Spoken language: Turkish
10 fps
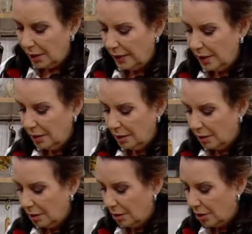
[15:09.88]
Evet.
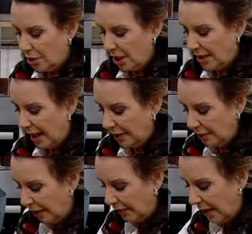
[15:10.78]
Şeyden,
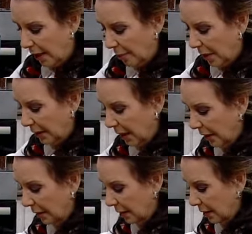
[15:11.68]
defne
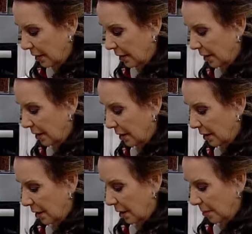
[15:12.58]
yaprağından Bir adet
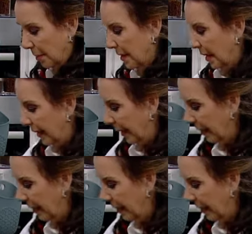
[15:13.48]
koyuyorsunuz. bir tane.